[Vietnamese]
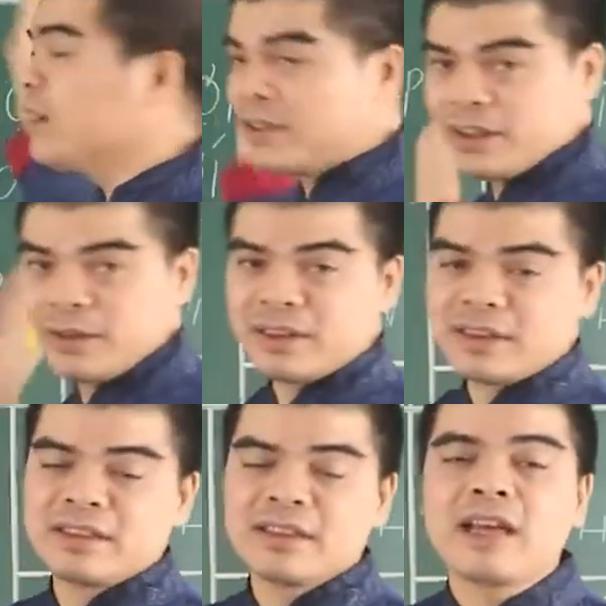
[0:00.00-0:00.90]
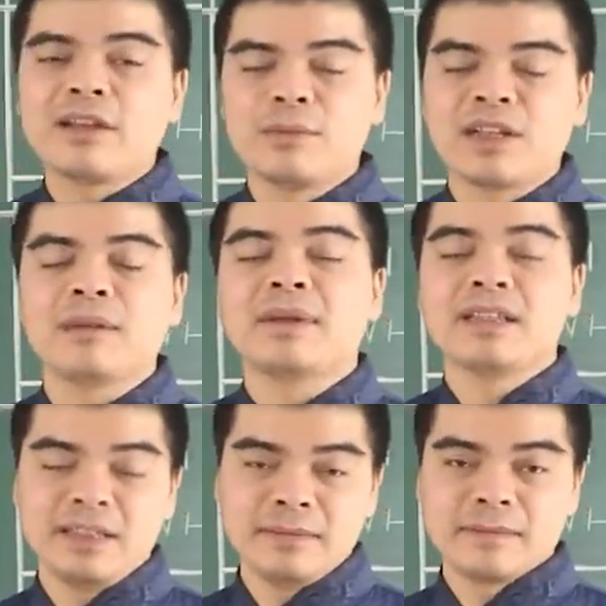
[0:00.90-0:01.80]
kết hợp với nhau thì sẽ tạo thành một cặp
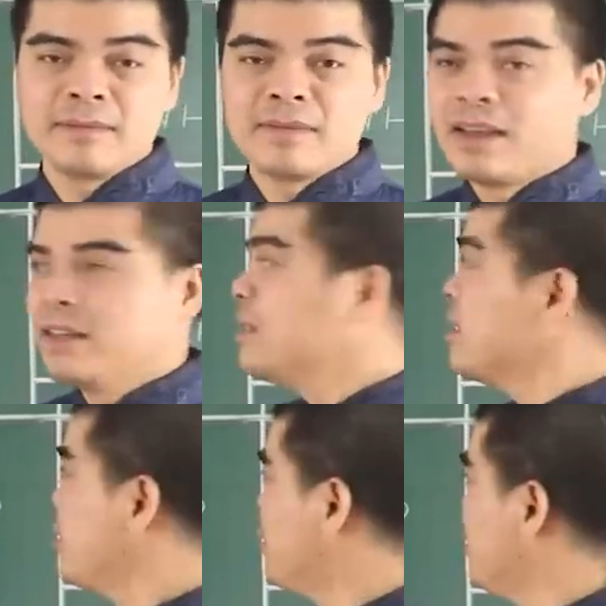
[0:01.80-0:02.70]
ăn ý những người